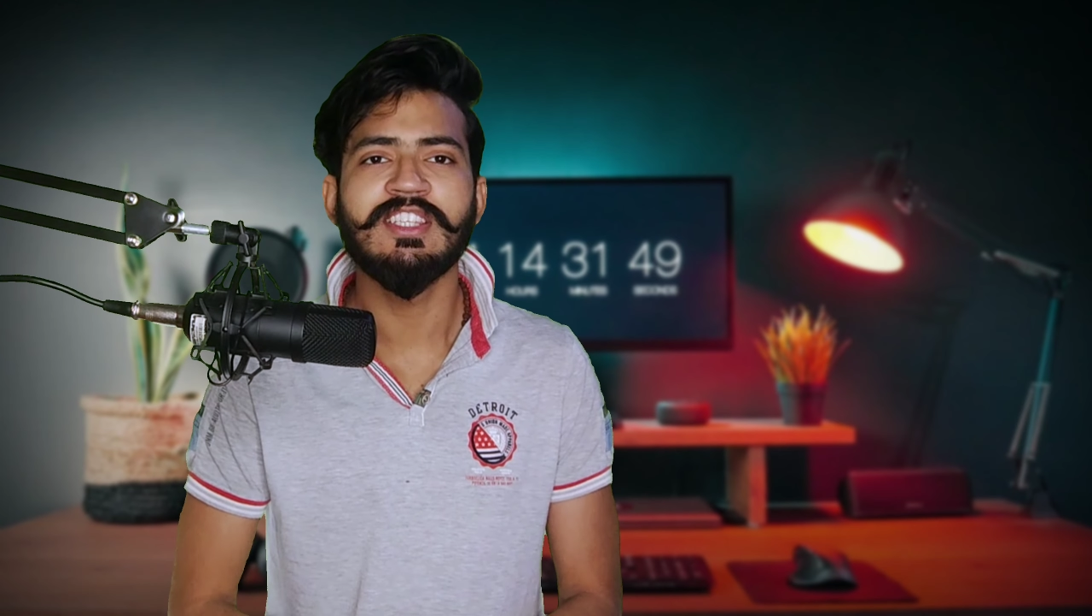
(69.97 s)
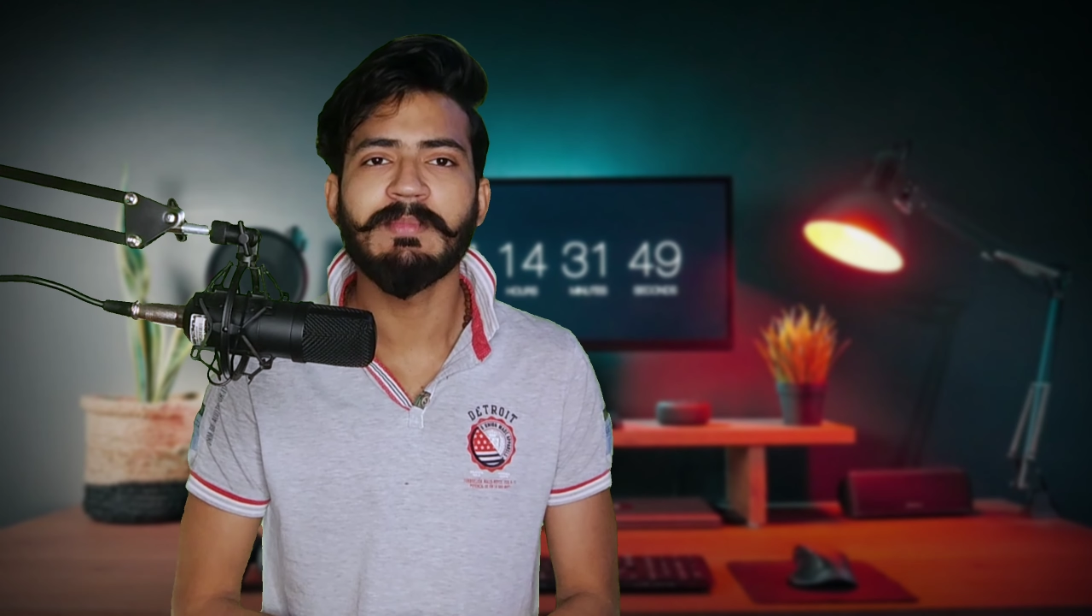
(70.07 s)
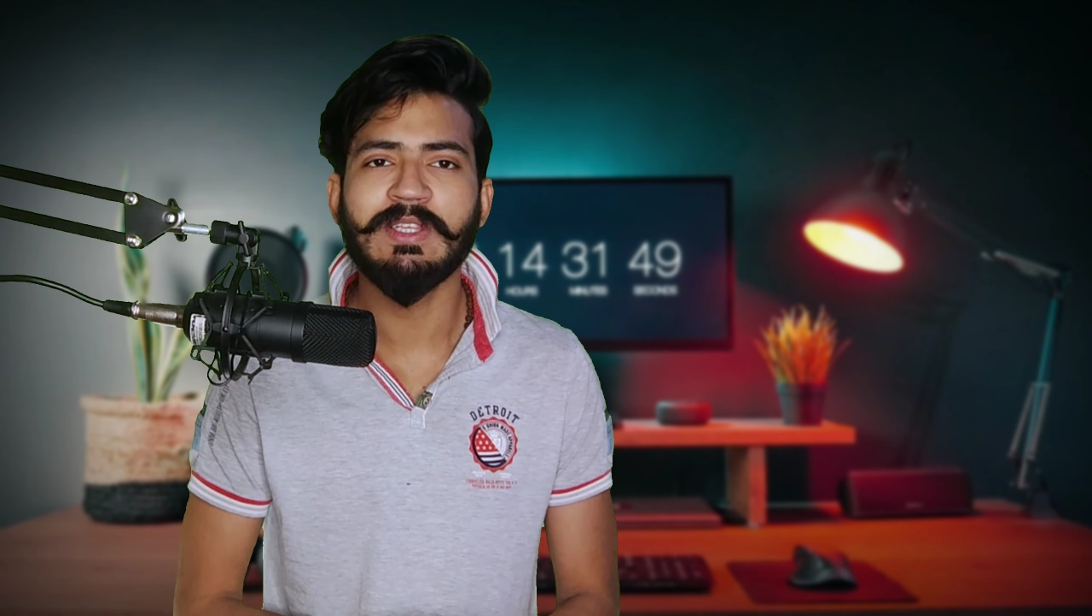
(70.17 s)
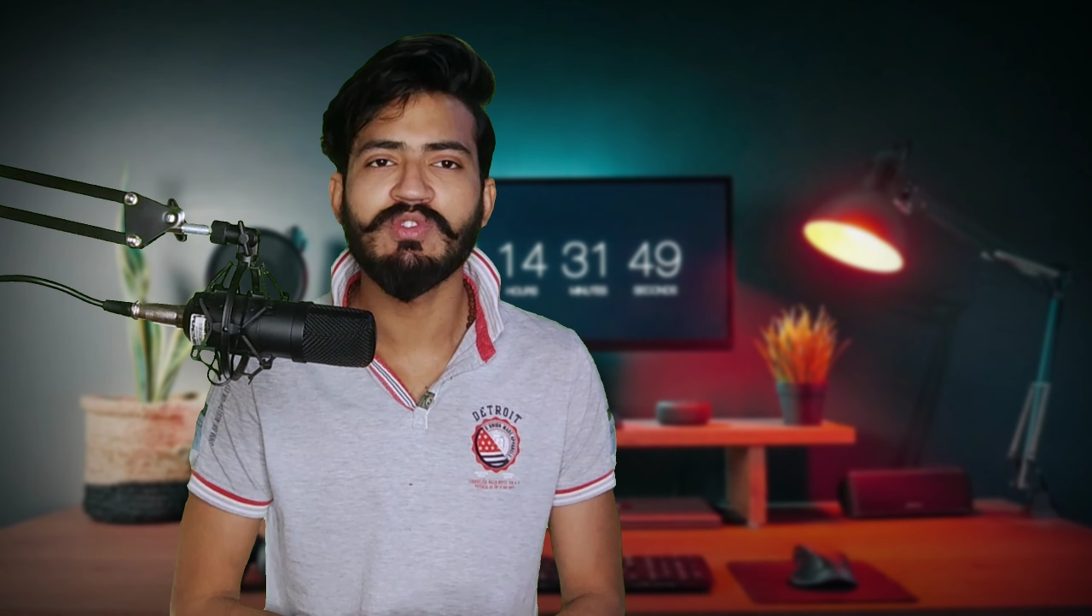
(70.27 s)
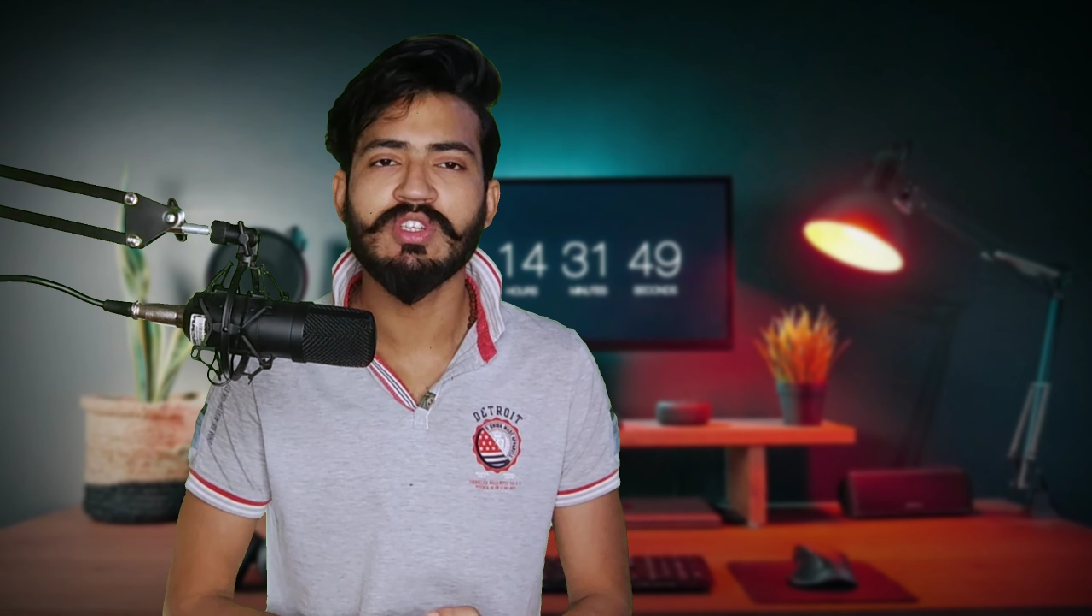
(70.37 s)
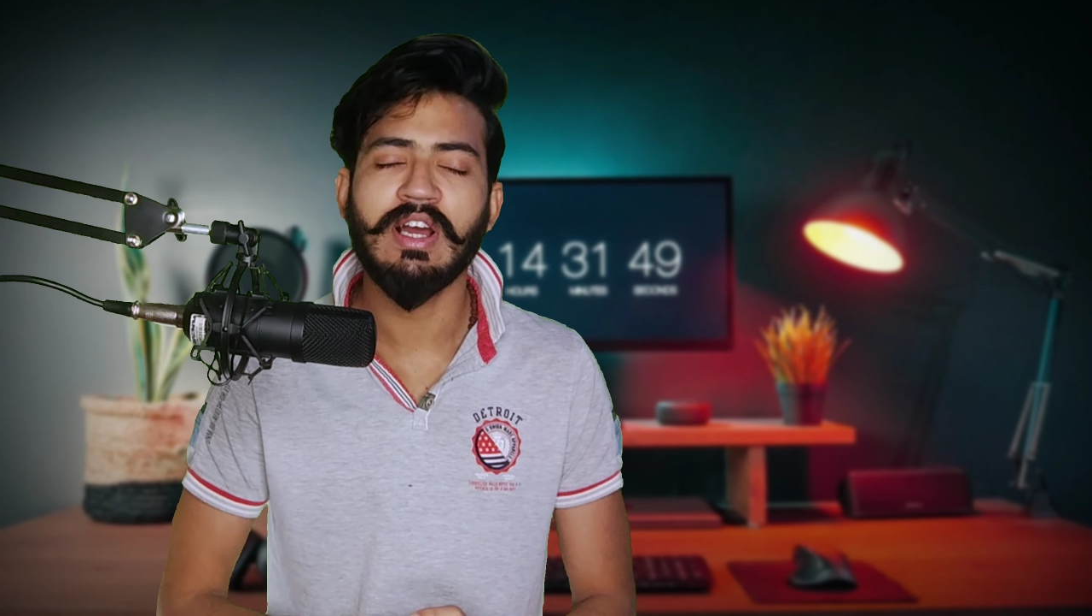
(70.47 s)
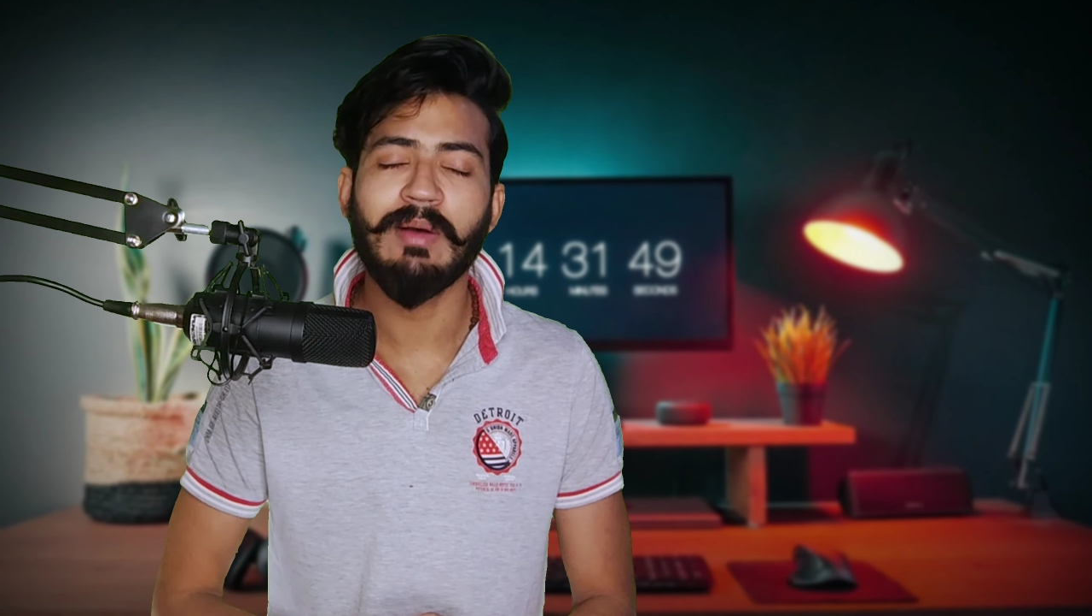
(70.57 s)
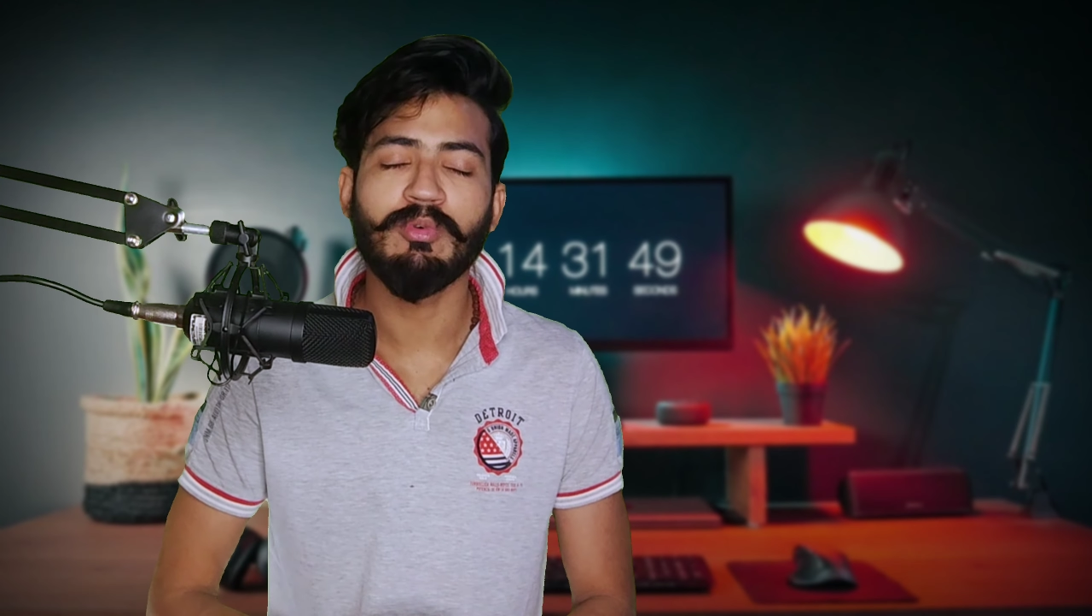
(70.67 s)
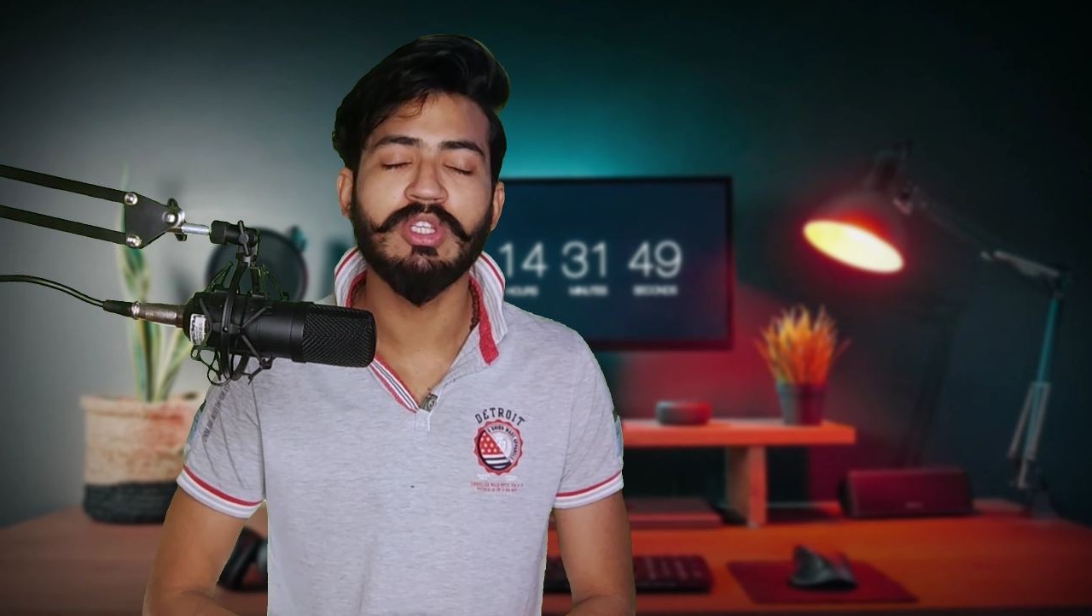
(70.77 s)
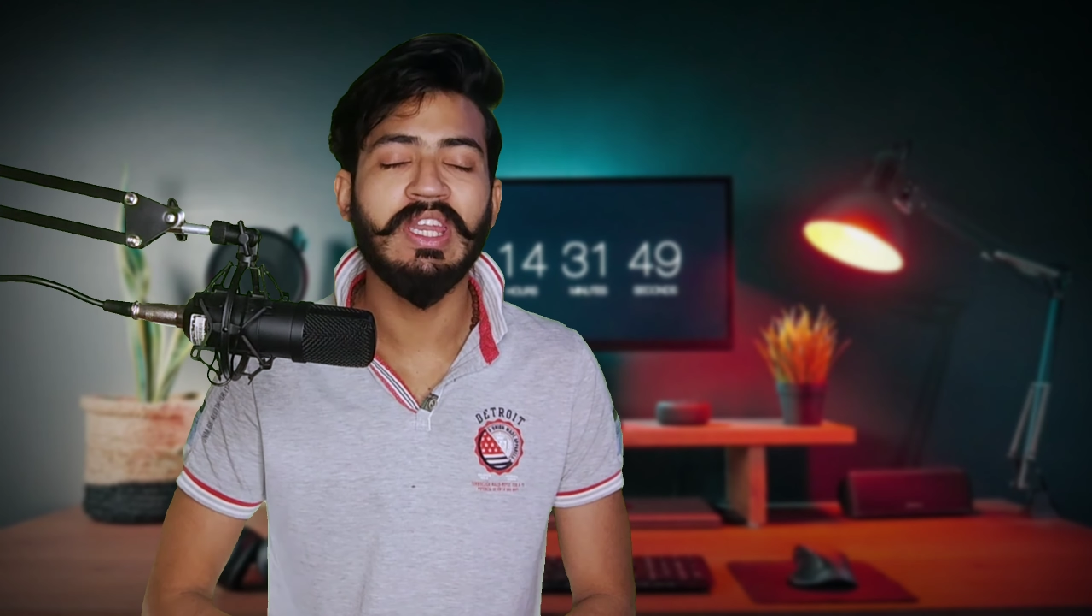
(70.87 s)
स्पेसिफिकेशन आपको